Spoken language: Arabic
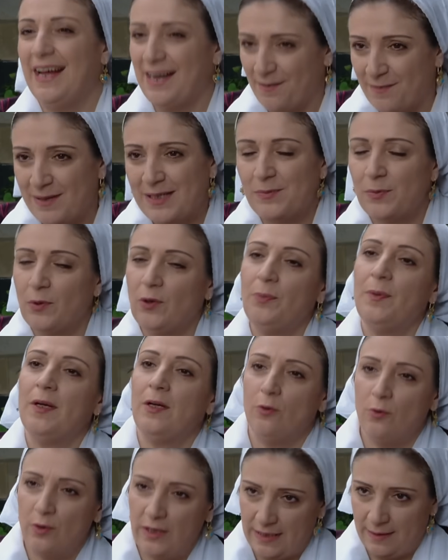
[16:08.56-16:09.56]
انا مظبوط
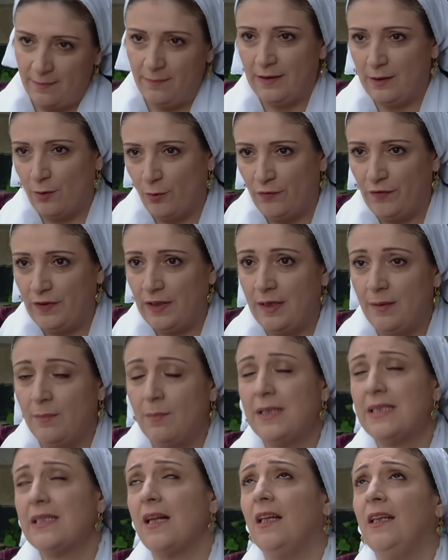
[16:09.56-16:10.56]
بيقولوا لي ام توفيق
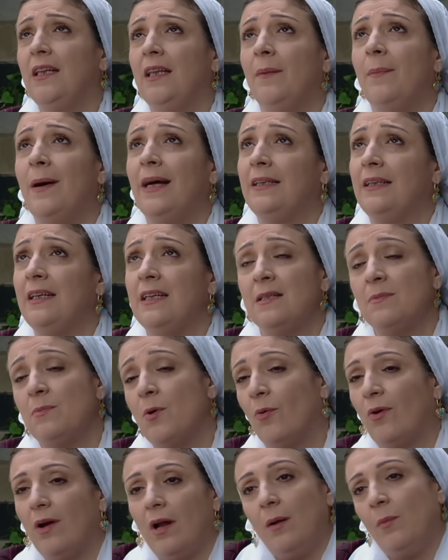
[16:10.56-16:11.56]
بس الله بعد
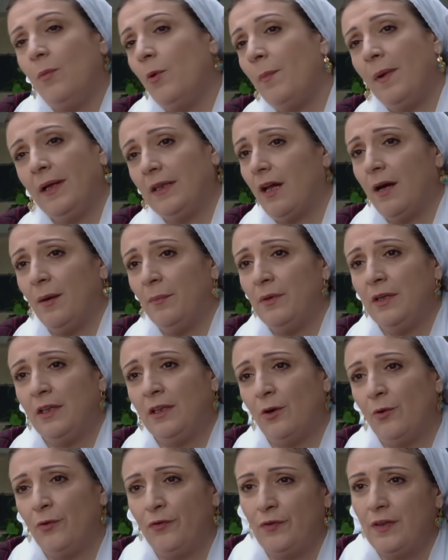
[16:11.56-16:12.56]
اسمه وكرمه ما طعمني
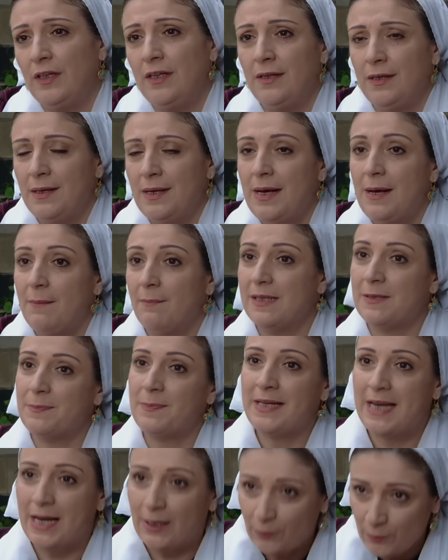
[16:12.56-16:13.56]
توفيق بس
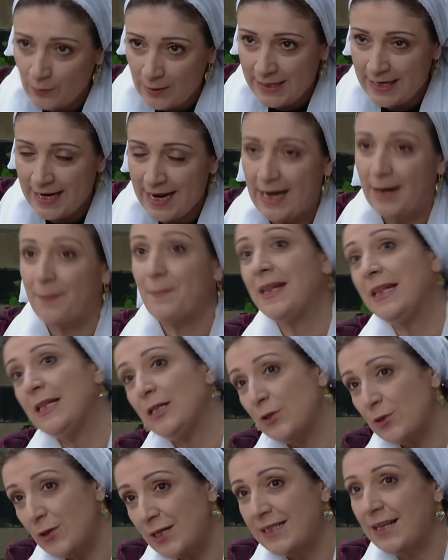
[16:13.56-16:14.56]
بينادوا لي هيك
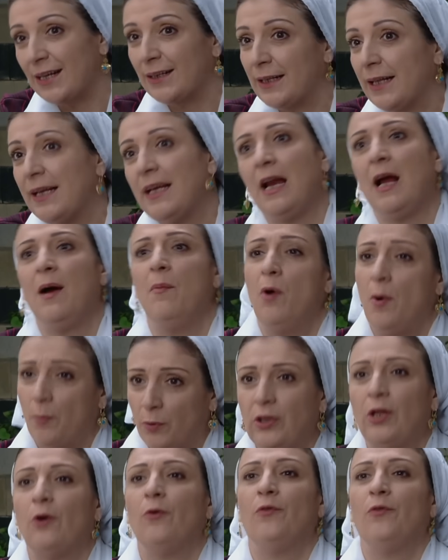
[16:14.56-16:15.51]
مثل جوزي الله يرحمه ابو